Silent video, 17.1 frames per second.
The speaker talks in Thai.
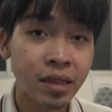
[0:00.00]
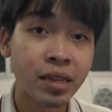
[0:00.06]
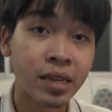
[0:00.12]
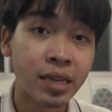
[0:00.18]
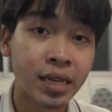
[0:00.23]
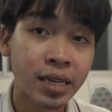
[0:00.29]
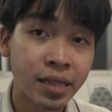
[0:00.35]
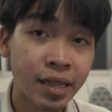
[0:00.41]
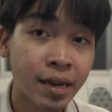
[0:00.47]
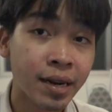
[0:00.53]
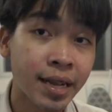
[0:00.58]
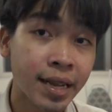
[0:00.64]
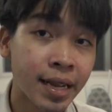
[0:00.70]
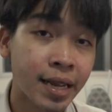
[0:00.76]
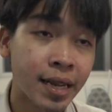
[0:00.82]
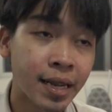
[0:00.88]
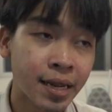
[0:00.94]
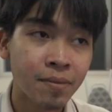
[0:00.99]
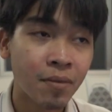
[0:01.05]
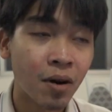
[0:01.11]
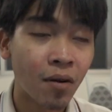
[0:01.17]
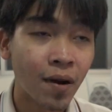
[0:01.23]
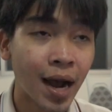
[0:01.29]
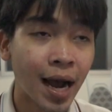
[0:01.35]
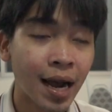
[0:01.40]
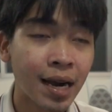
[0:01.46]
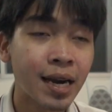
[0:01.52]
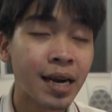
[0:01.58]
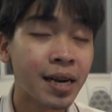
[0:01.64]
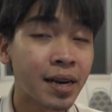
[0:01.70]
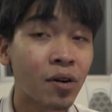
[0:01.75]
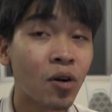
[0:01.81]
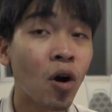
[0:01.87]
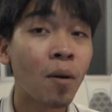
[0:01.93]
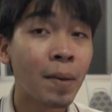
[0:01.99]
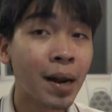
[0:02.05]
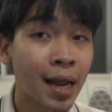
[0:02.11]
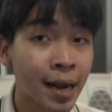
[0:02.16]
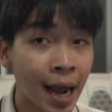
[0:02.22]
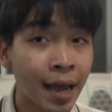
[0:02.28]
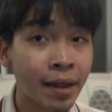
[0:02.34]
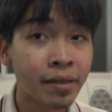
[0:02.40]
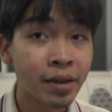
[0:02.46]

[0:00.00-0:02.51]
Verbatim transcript: ซื้อสักที บอกว่าเออเดี๋ยวกล้องมาเล่นงาน